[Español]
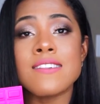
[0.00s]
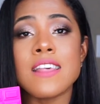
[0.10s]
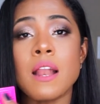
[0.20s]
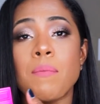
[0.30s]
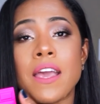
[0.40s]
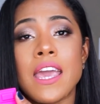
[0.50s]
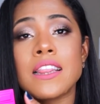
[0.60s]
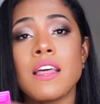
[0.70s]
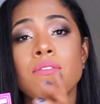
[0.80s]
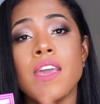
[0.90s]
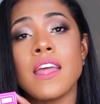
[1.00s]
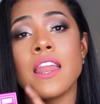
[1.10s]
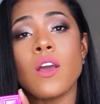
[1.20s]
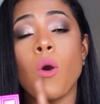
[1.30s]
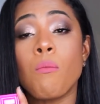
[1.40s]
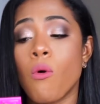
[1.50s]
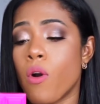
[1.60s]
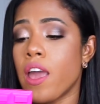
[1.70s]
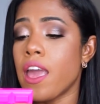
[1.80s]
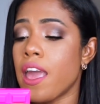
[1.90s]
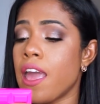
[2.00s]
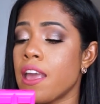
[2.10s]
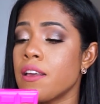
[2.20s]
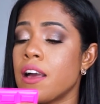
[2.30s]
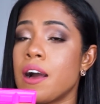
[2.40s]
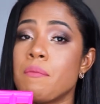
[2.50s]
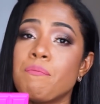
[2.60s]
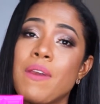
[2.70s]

es el paquete viene como en um,